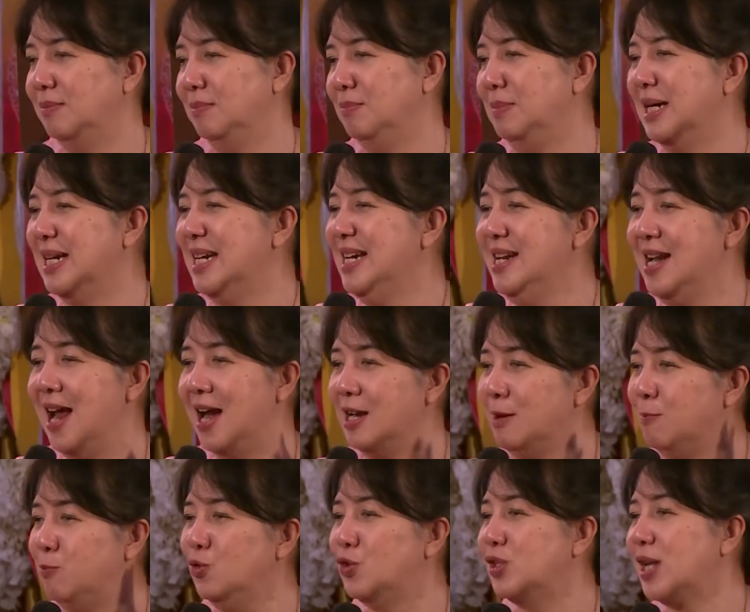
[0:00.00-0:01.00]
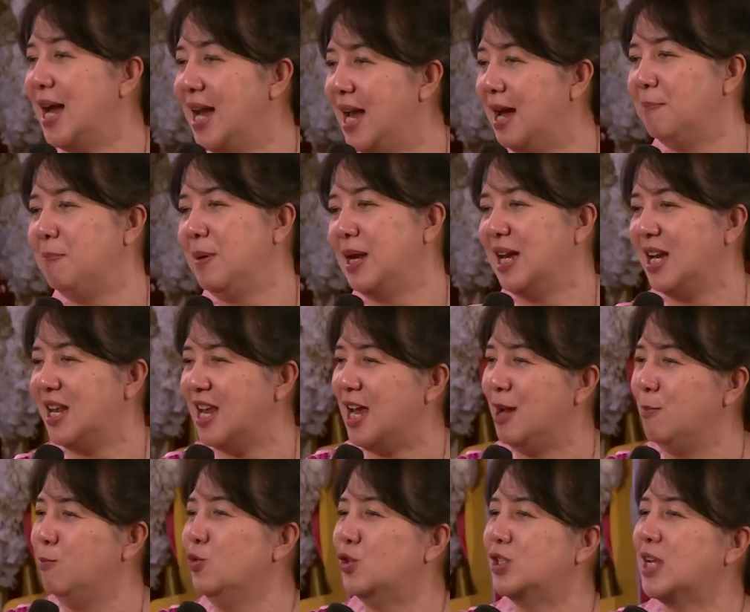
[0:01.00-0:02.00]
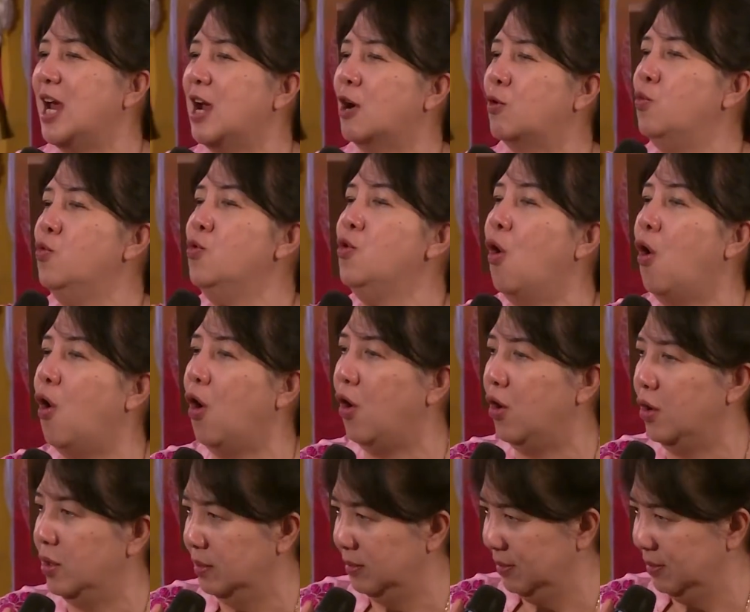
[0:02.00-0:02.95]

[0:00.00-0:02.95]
menghina ibu saya. Pikirnya ibu saya kuno.